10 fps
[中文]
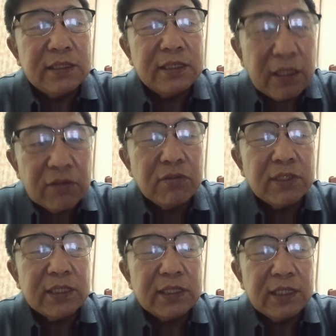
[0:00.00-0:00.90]
姜
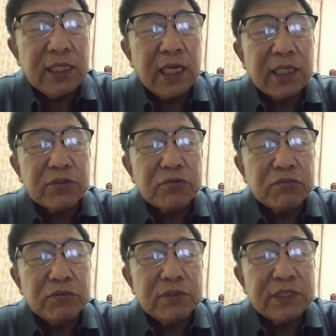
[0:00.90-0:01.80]
昆应该
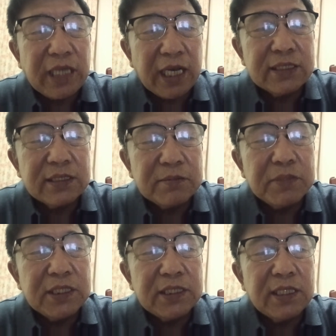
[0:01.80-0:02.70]
属于才思
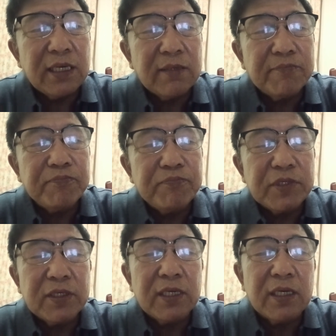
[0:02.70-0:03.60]
敏捷，
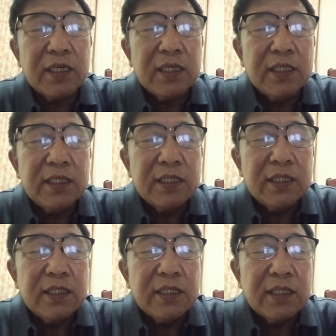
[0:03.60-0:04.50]
这个
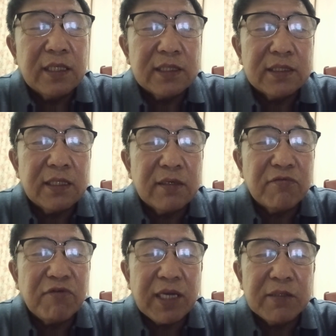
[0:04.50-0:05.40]
呃，这个
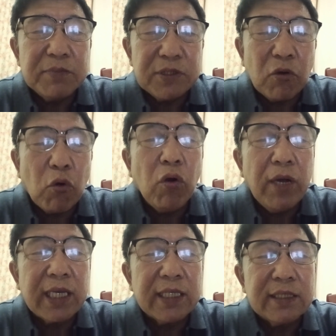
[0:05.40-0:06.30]
反应比较
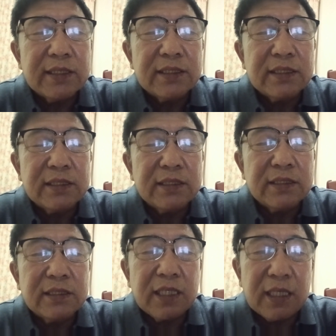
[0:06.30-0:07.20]
快，
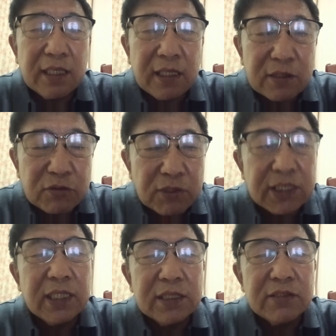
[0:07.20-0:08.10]
这个说
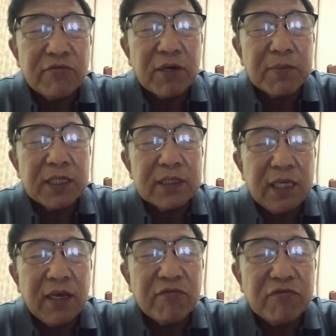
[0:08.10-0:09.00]
相声这方面
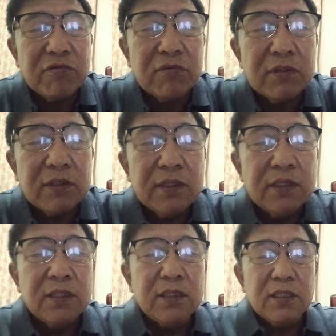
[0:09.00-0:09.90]
天赋
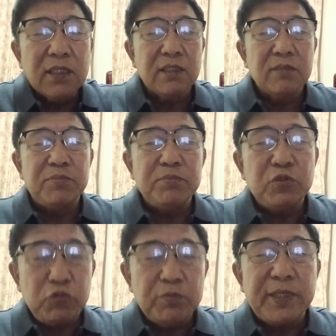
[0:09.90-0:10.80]
呃
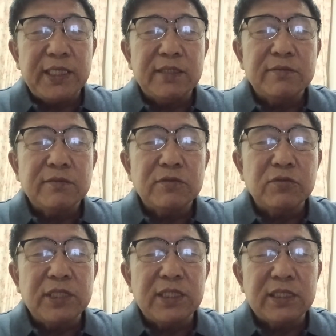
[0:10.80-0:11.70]
具备，
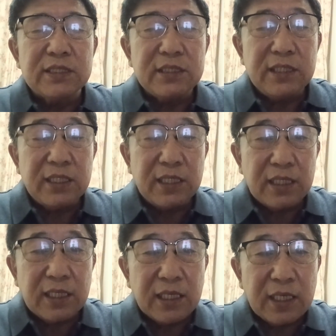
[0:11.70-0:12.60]
所以是一
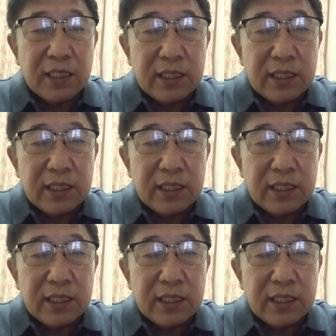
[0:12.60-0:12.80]
个